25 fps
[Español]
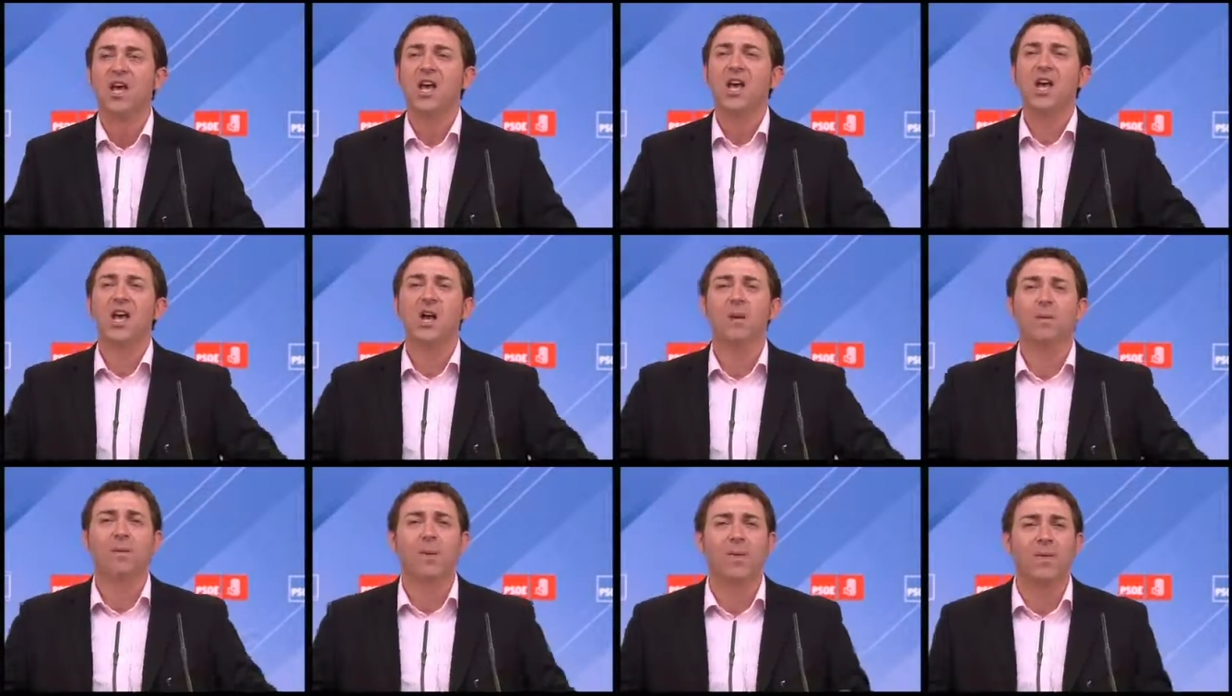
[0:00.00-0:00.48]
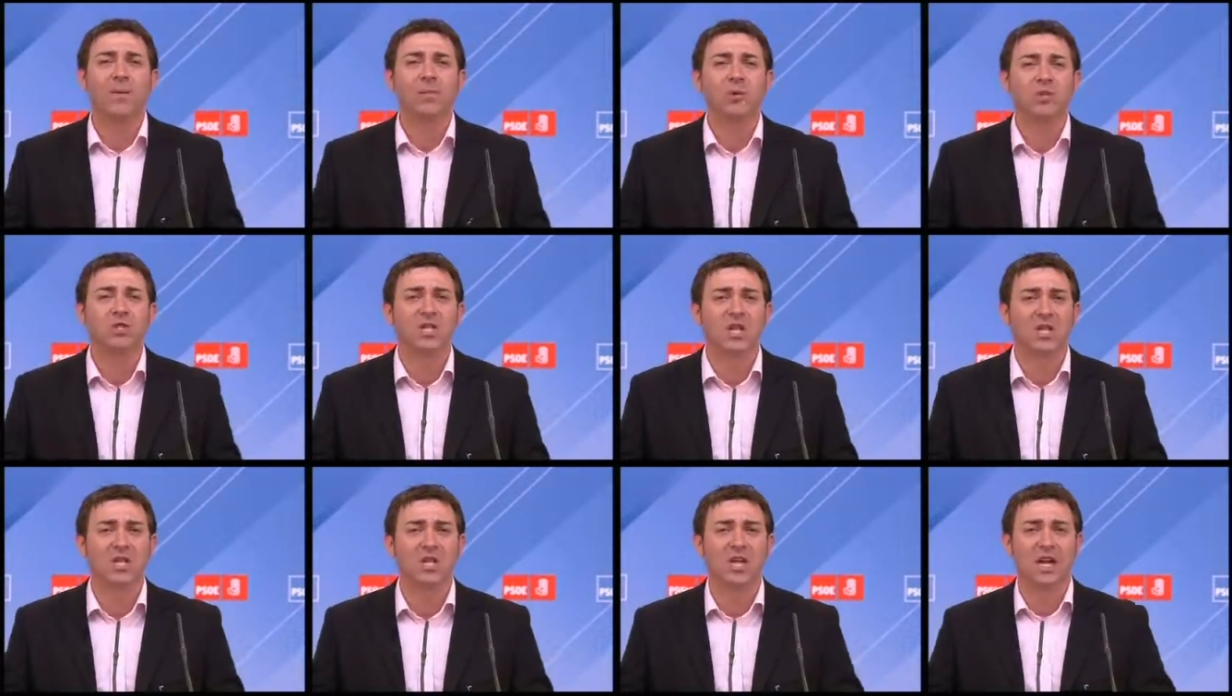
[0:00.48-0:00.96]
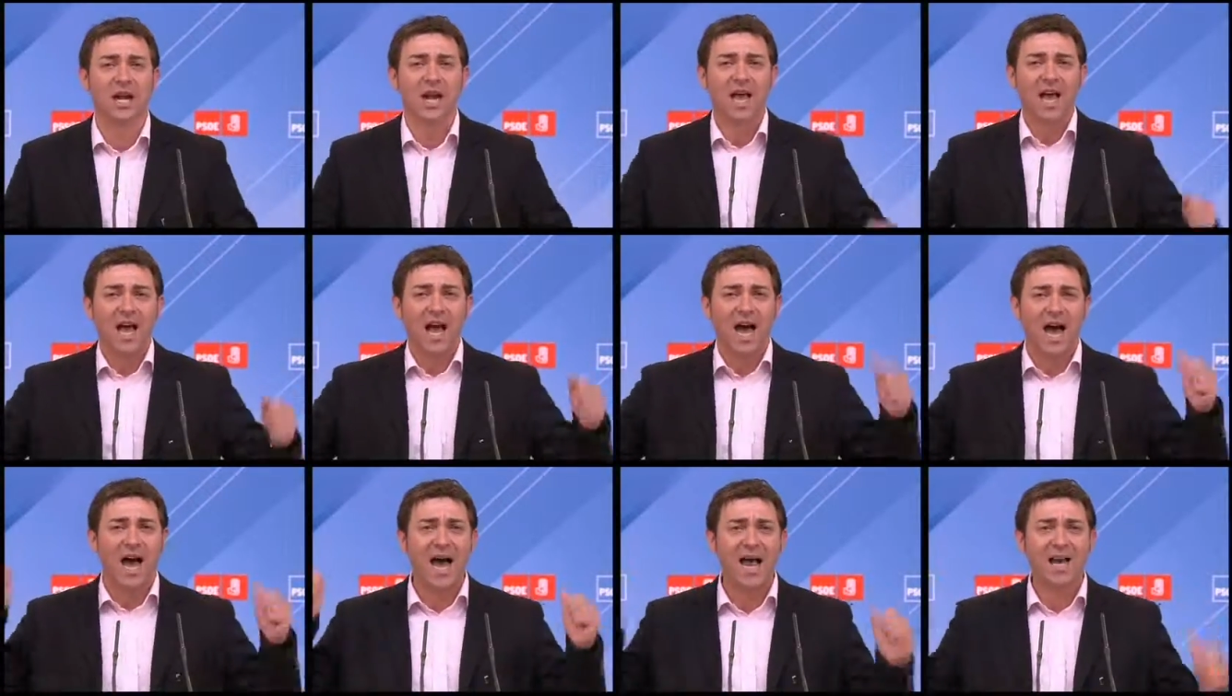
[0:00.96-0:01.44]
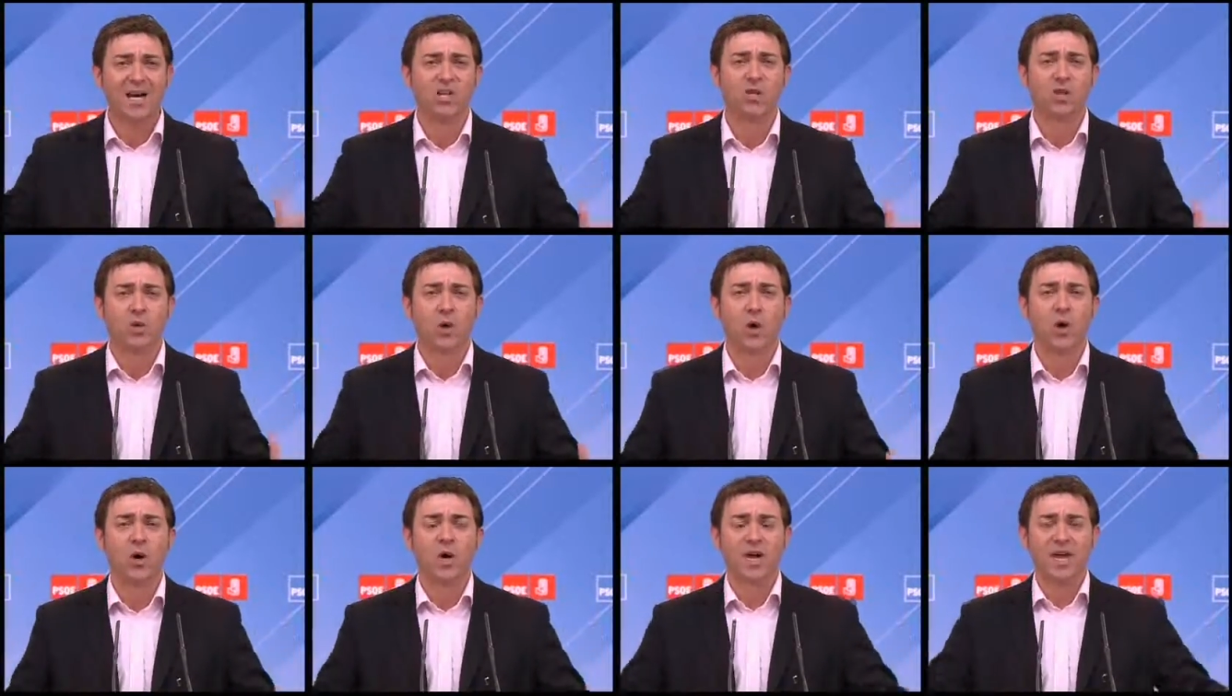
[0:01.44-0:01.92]
Y lo podemos decir
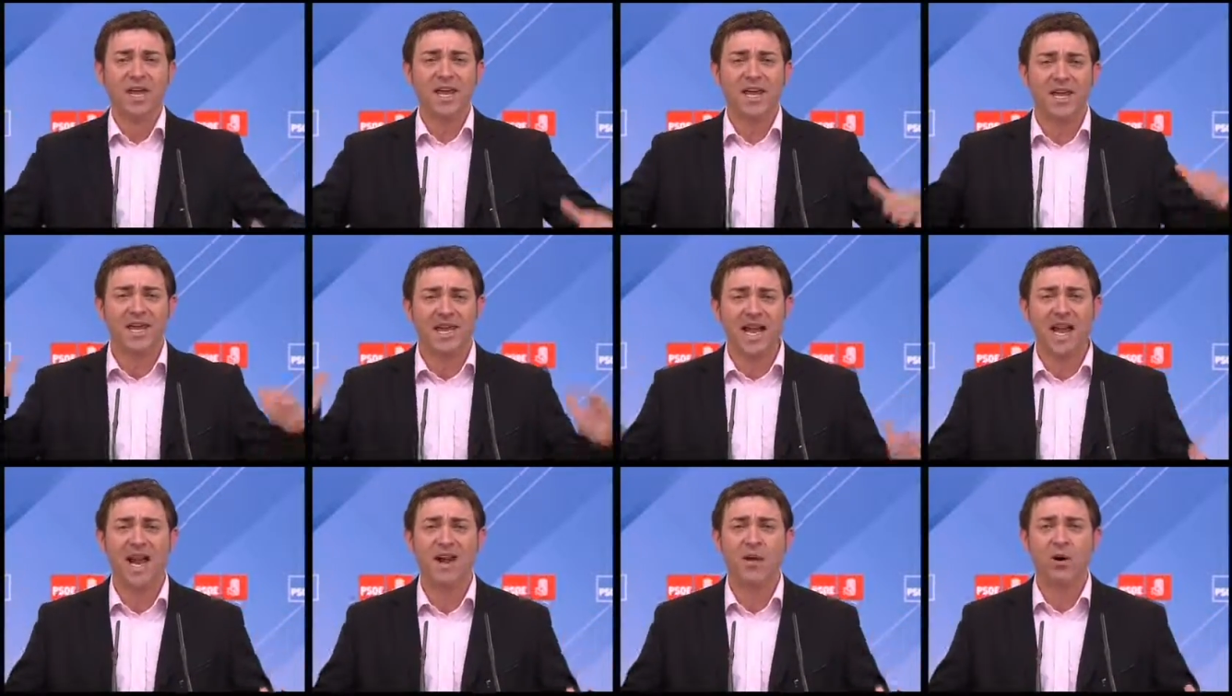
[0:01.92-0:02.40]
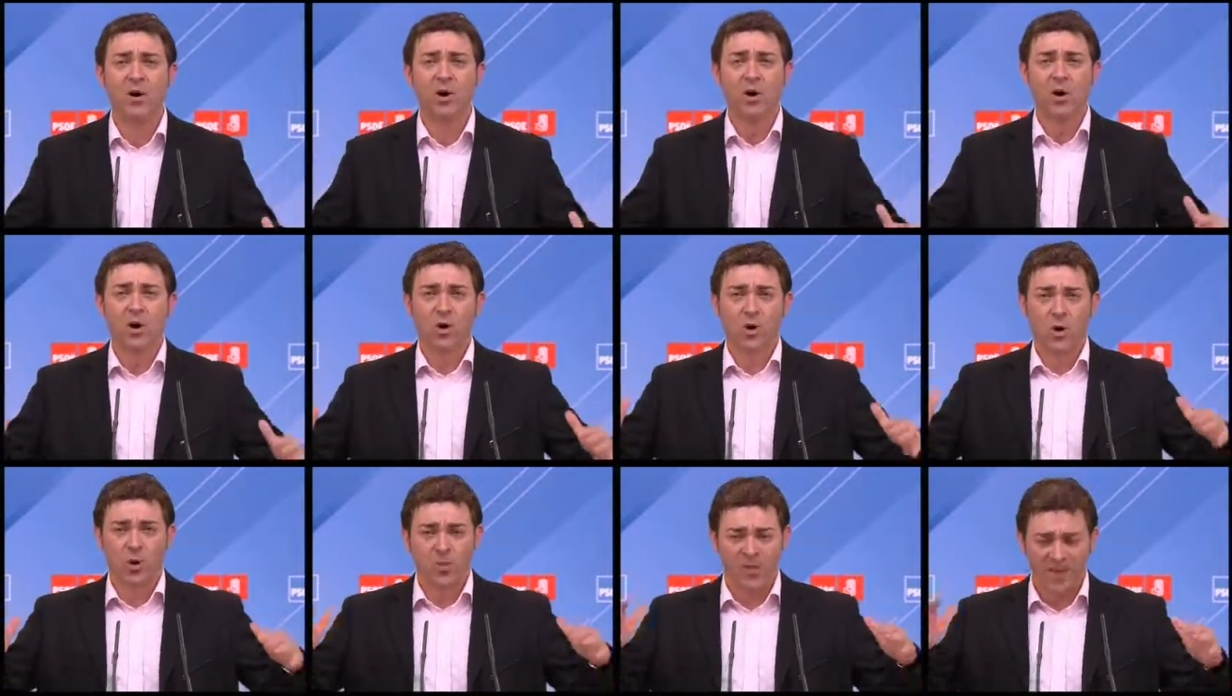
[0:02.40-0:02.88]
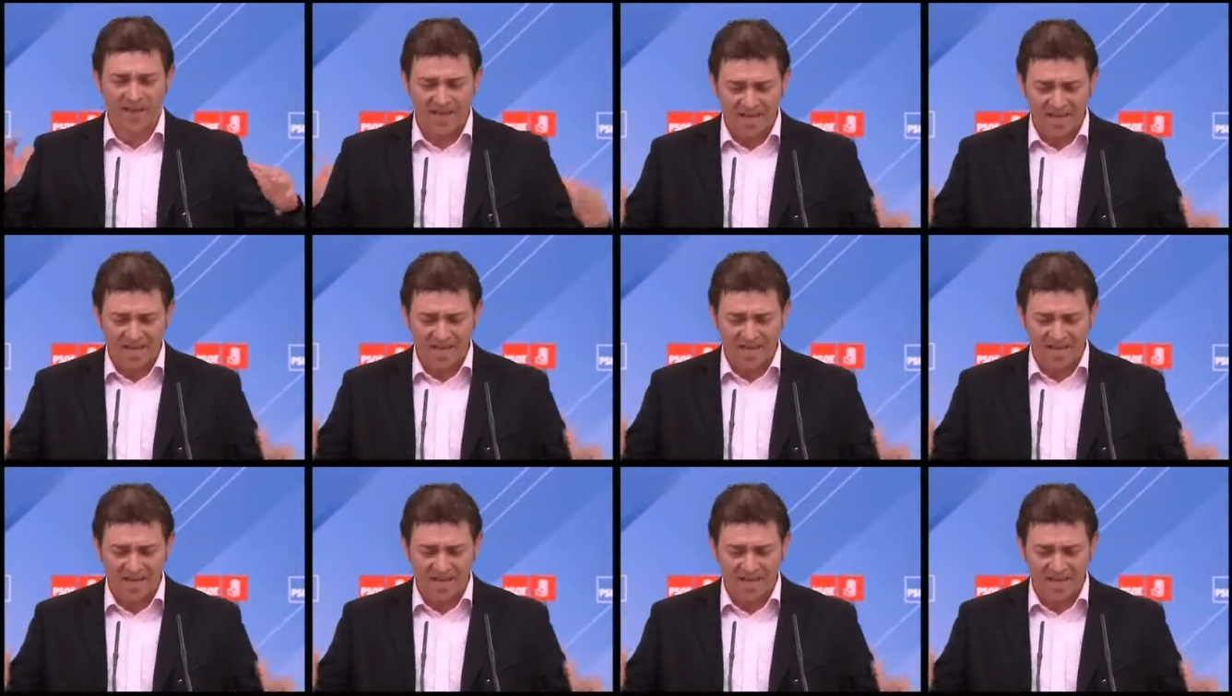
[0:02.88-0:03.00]
alto y claro con